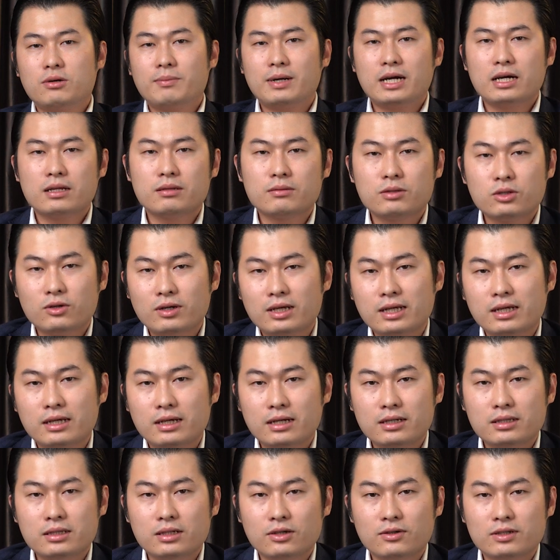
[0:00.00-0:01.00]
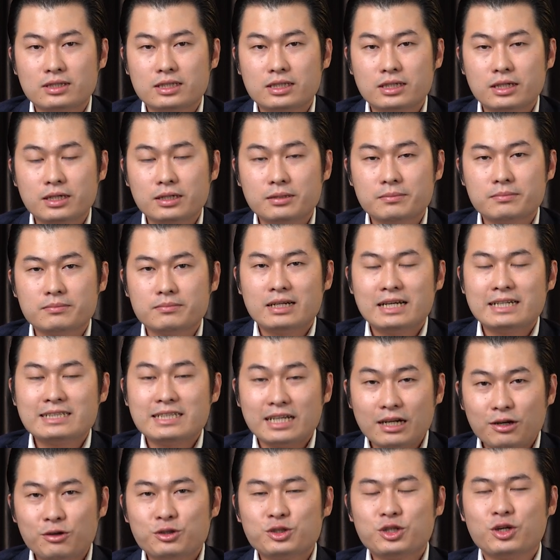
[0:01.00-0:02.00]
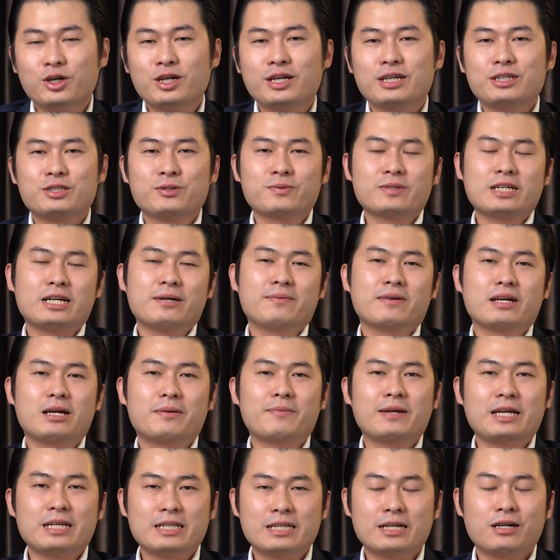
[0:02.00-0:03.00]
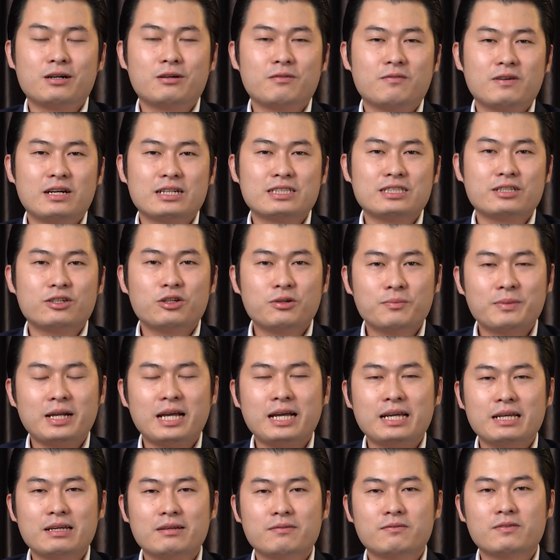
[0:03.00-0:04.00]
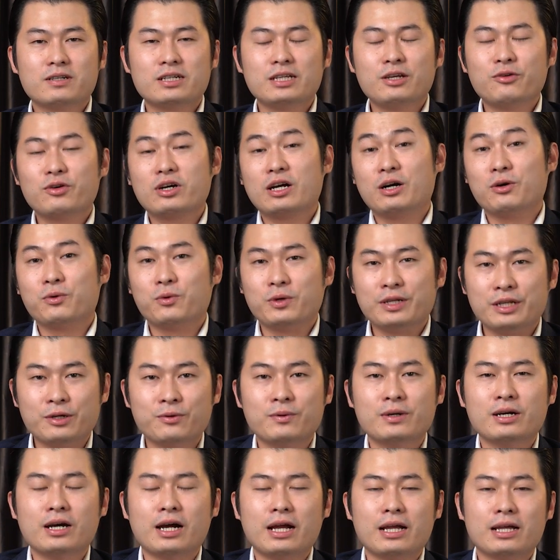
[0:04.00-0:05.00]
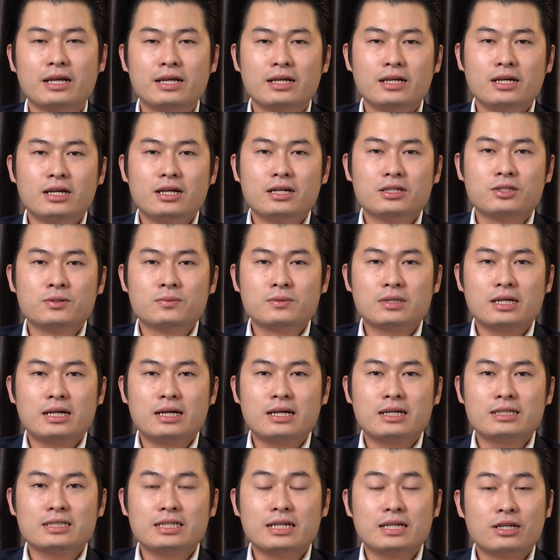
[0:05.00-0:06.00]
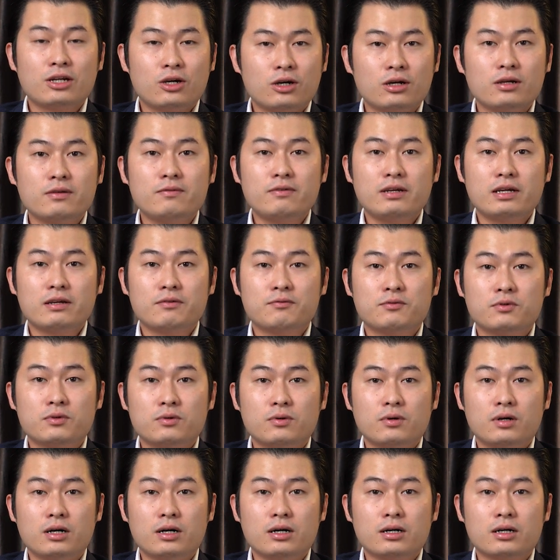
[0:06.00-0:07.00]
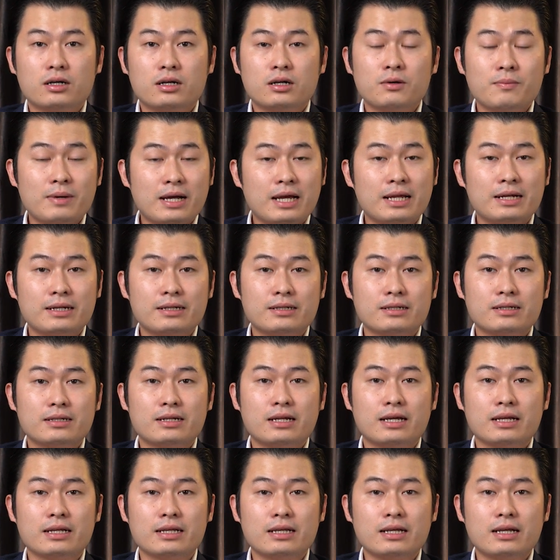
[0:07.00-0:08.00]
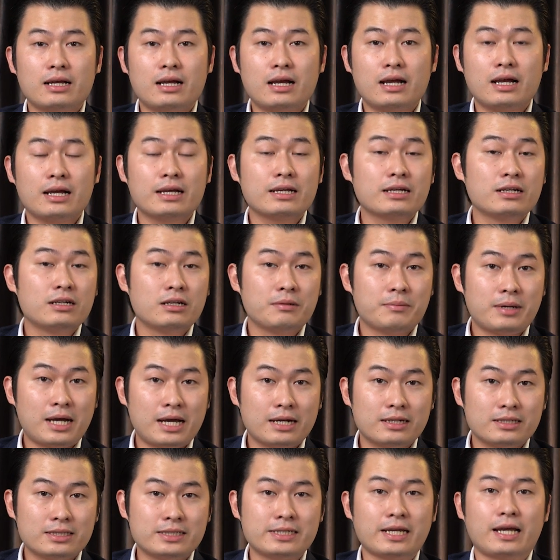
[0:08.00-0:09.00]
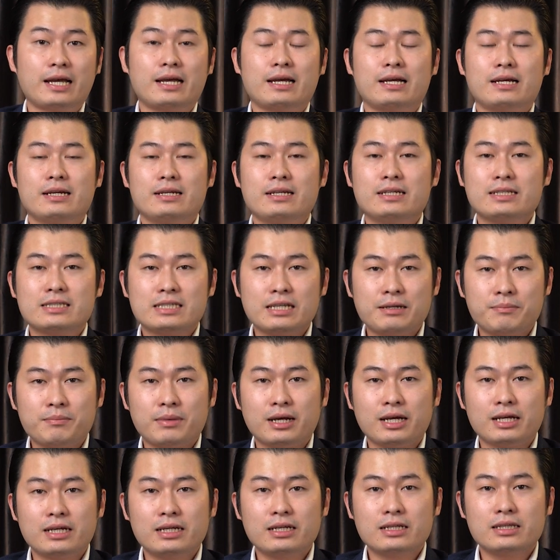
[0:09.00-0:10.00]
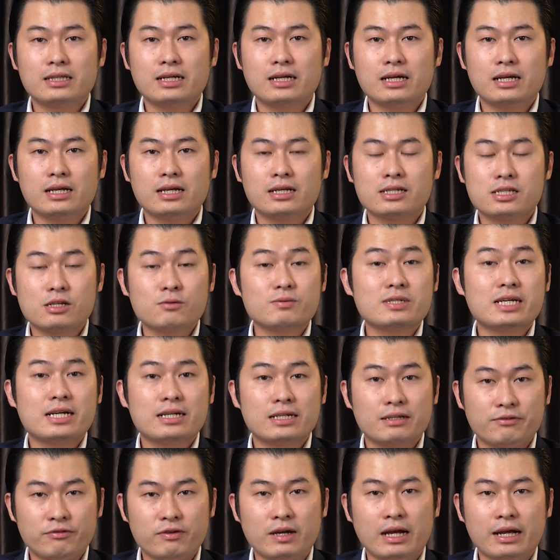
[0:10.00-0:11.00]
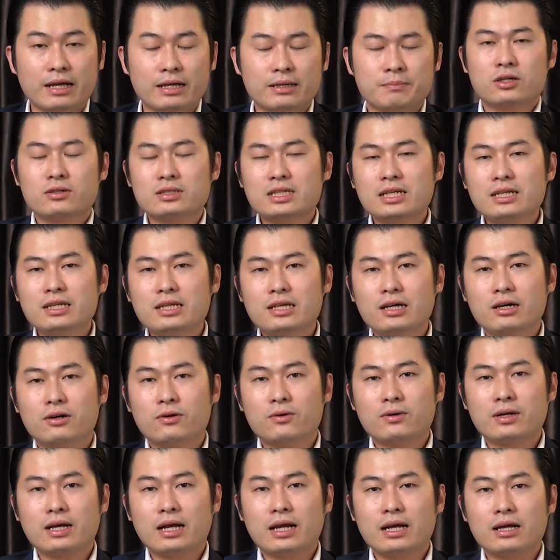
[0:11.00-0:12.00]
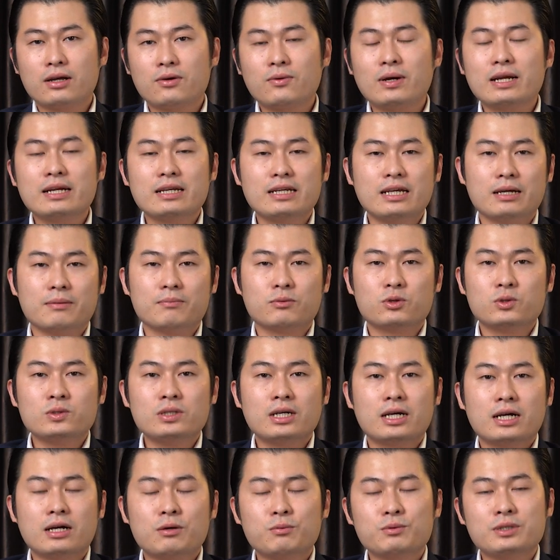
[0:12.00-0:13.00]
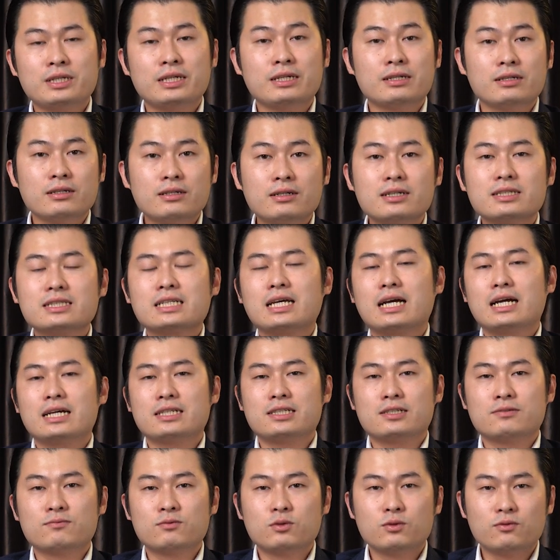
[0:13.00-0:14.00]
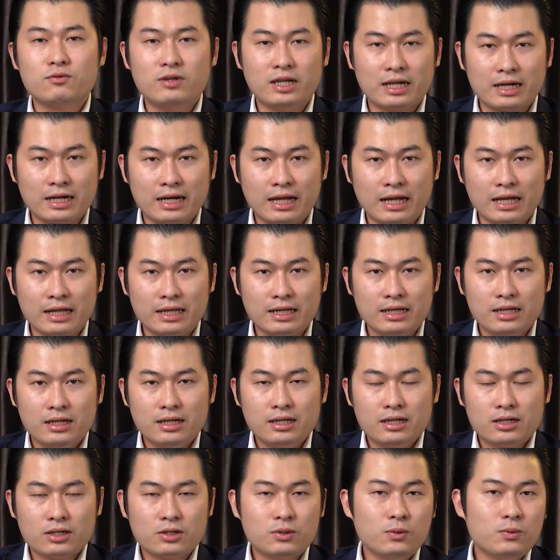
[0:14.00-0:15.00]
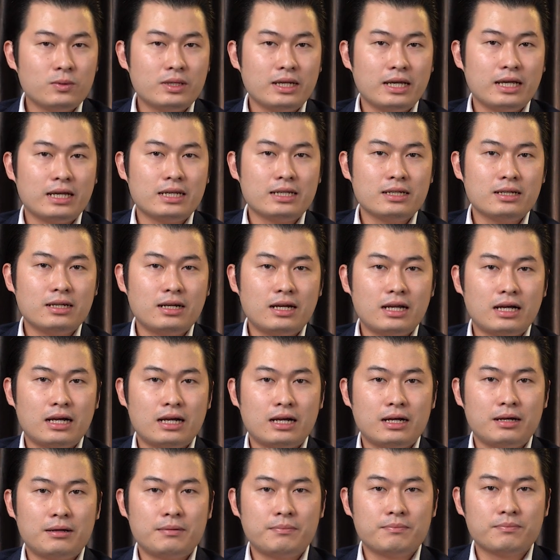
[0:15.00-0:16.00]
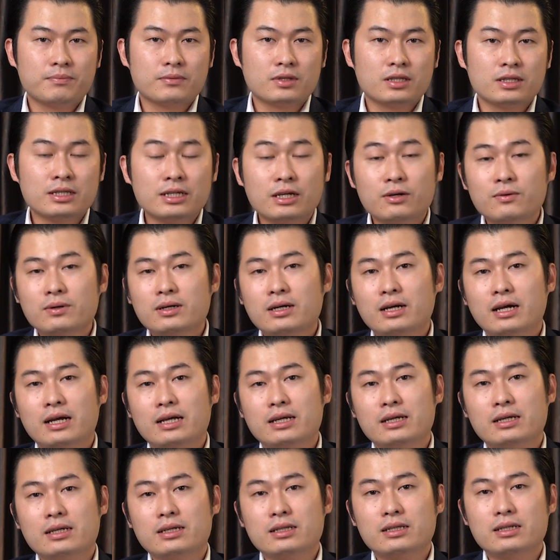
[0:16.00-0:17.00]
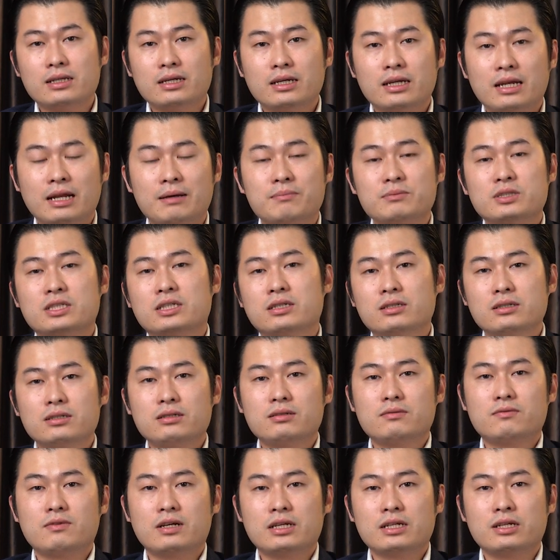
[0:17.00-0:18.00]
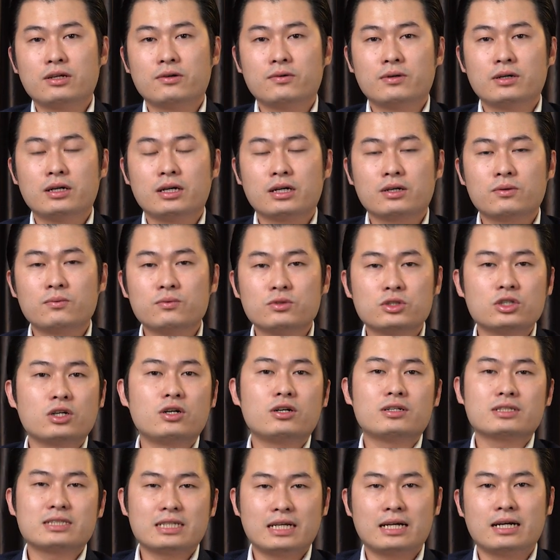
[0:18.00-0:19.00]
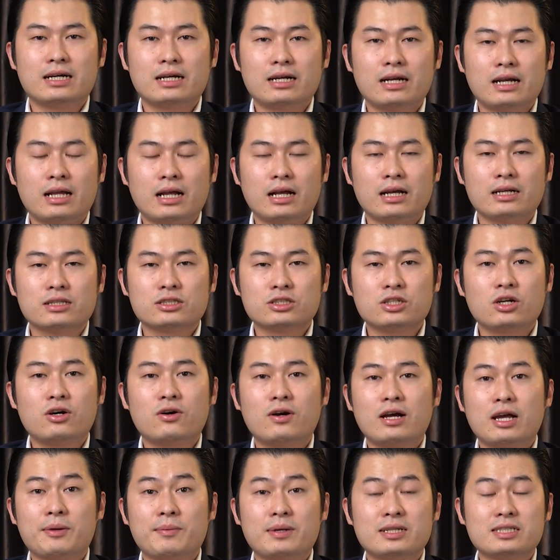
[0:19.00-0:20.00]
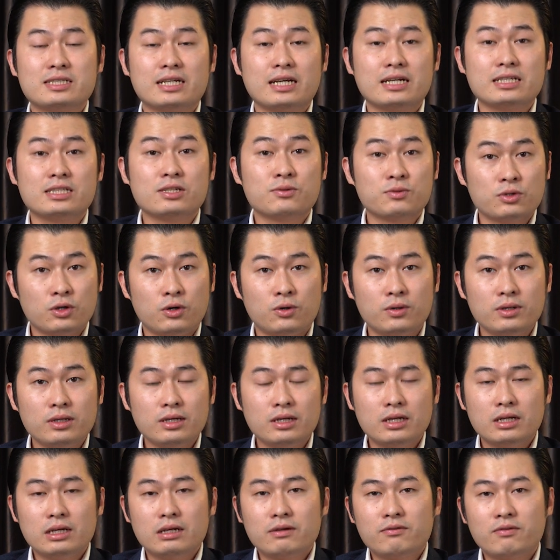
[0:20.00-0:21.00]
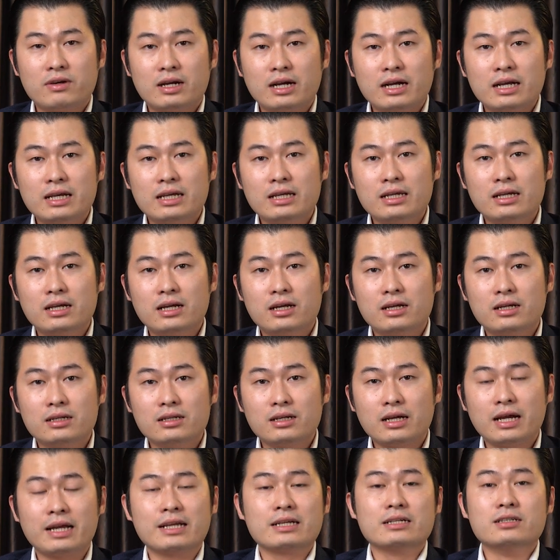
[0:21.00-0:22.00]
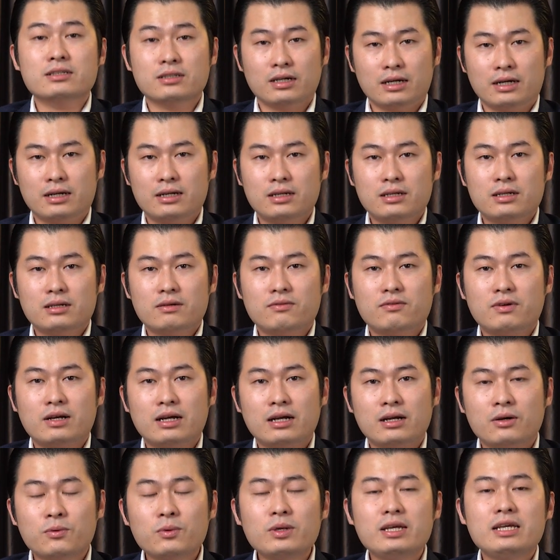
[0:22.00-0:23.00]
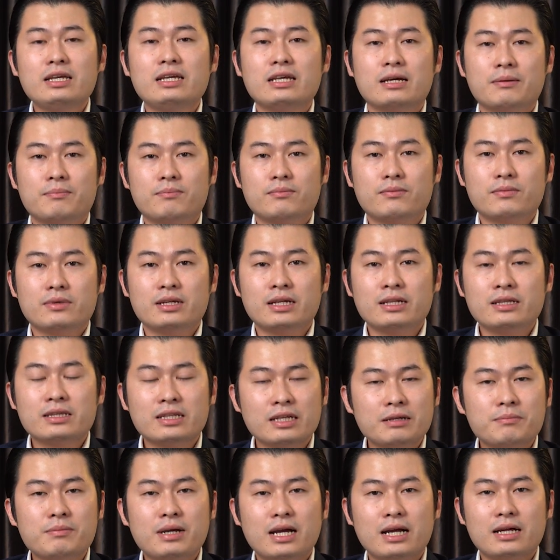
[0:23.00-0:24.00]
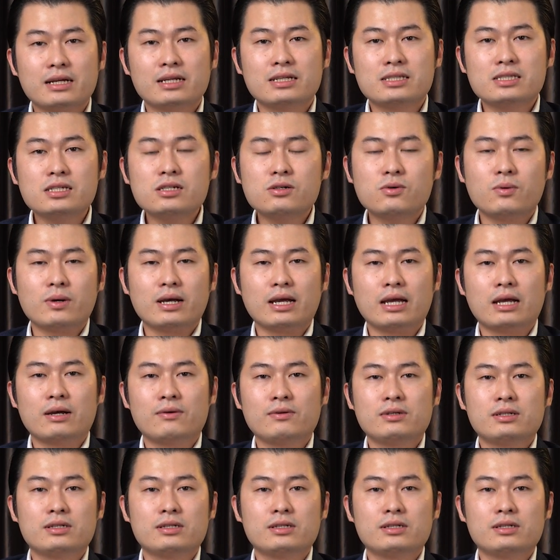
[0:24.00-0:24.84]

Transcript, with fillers: Chào các bạn, tôi là Nghĩa từ Luật Sư X. Đã rất lâu rồi chúng ta mới gặp lại nhau, và trong hôm nay với yêu cầu của nhiều người, chúng ta sẽ nói về vụ công an đánh hai người bạn trẻ đi xe máy tại Sóc Trăng thì phải. Có rất nhiều cái quan điểm cũng như là góc nhìn đưa ra trong vụ việc này. Cụ thể như là nhiều người thì làm chứng và nhiều người cũng cho rằng là do hai bạn trẻ chống đối và gây ảnh hưởng và nguy hiểm đến tính mạng, đến sức khỏe